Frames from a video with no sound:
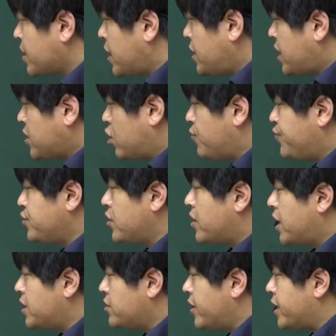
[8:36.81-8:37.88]
이 상태로
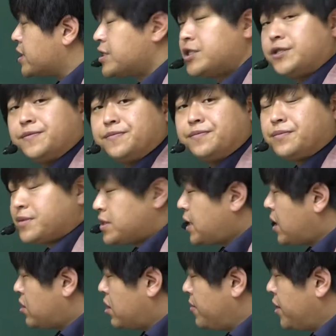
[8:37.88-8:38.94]
분석하는 거야. 그렇죠?
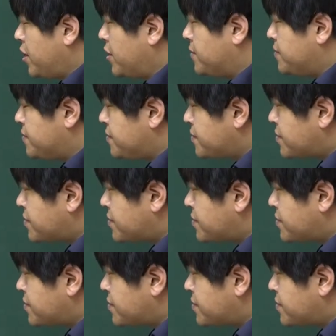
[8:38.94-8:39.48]
자, 그러면